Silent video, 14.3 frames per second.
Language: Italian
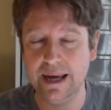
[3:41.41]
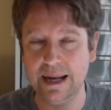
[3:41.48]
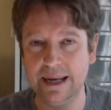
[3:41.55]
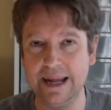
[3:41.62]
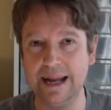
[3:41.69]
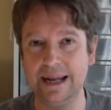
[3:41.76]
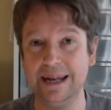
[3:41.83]

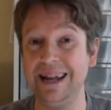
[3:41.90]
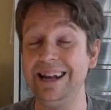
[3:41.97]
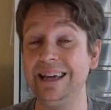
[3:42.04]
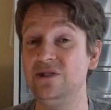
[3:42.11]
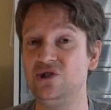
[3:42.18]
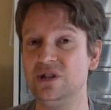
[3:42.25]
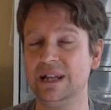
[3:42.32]

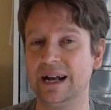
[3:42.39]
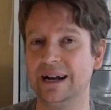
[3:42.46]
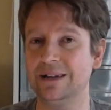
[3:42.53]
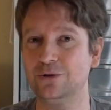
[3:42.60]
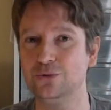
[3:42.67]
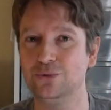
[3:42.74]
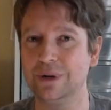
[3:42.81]
leggi della
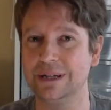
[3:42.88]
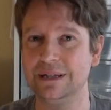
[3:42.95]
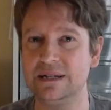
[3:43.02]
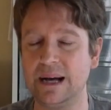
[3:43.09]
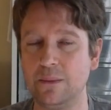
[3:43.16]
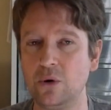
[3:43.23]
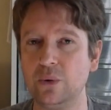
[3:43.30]
natura,
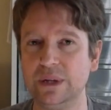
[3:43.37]
diciamo.